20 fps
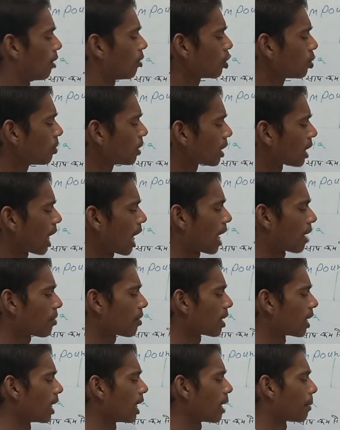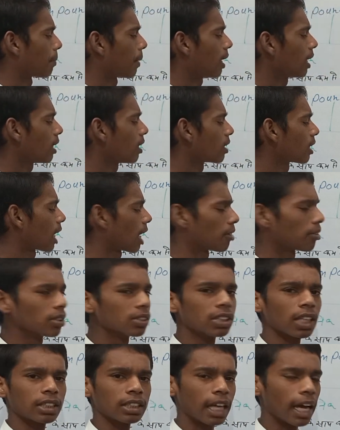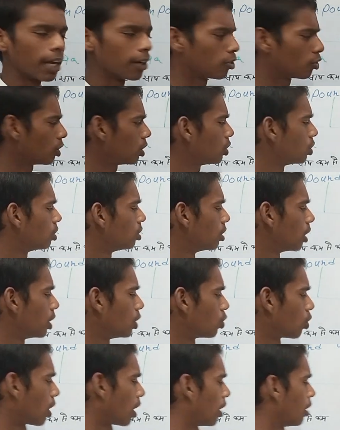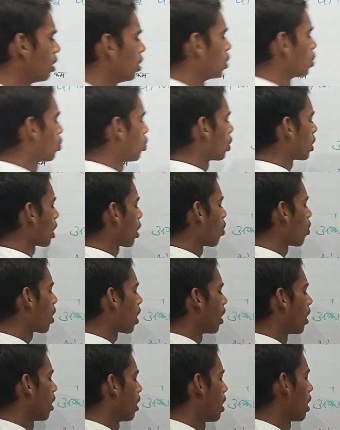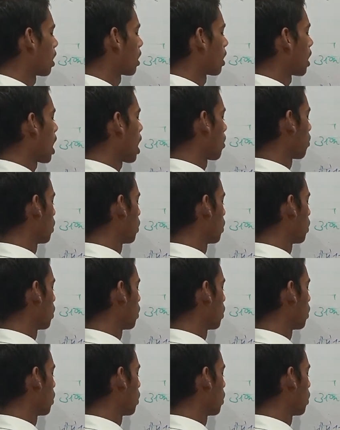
अब इसमें कार्बन है पर लेकिन कार्बन के साथ हाइड्रोजन नहीं जुड़ा तो क्या होगा आपका